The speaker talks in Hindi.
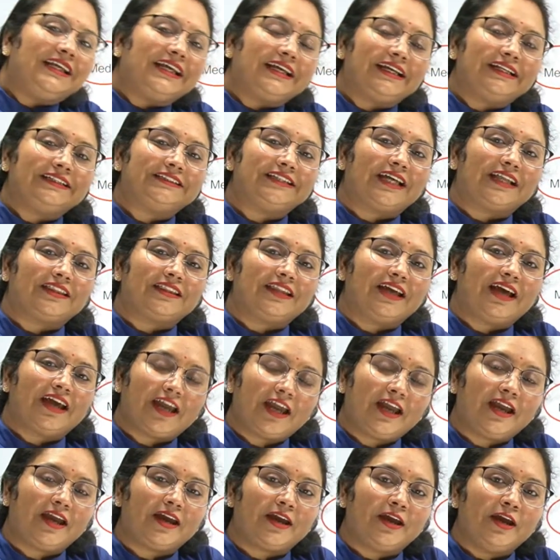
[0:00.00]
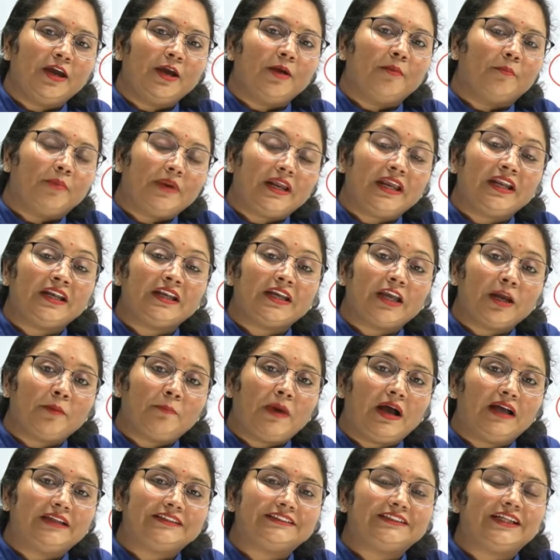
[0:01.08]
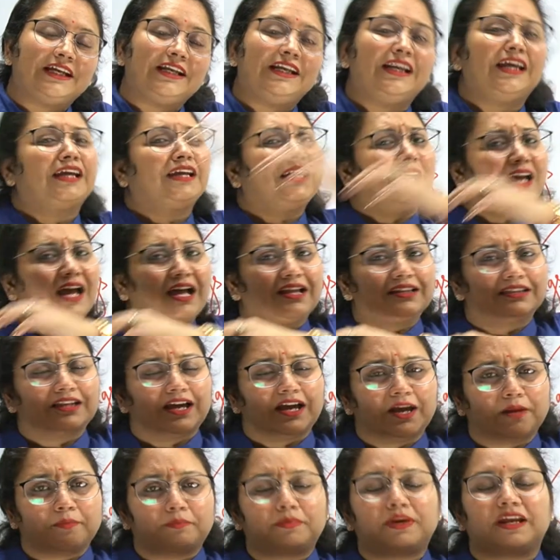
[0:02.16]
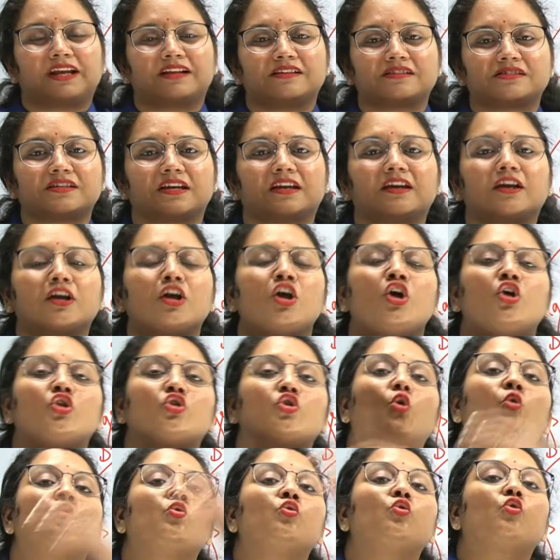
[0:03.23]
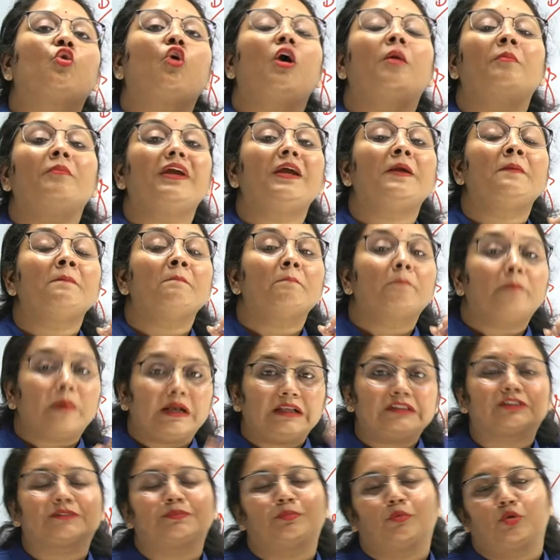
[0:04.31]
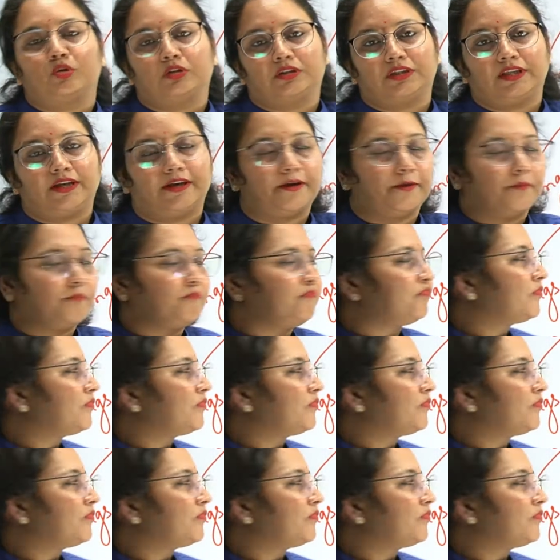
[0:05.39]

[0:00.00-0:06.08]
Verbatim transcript: लेके जाता है ब्रेन के पास या लेके आता है ब्रेन से तो उनको हम इम्पल्स बोलते हैं